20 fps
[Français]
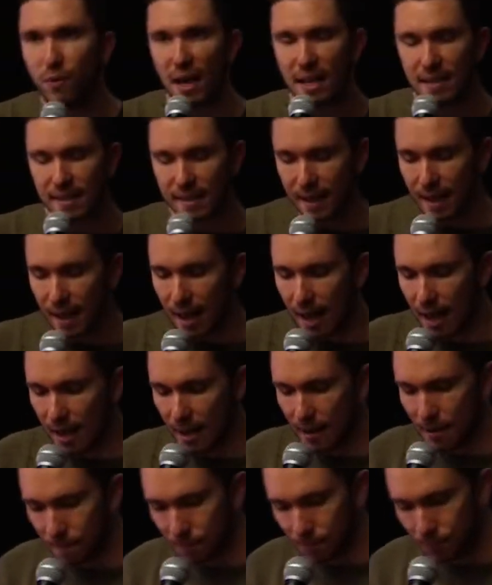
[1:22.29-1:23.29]
verset
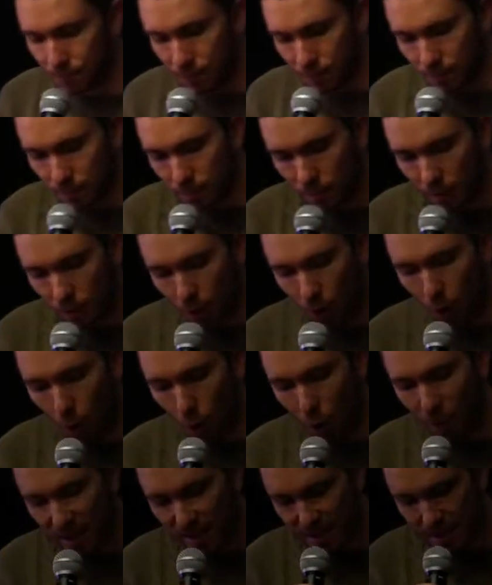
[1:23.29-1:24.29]
1
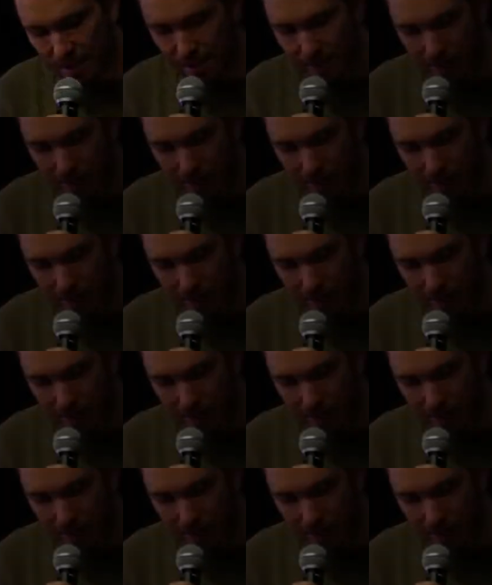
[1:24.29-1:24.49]
au verset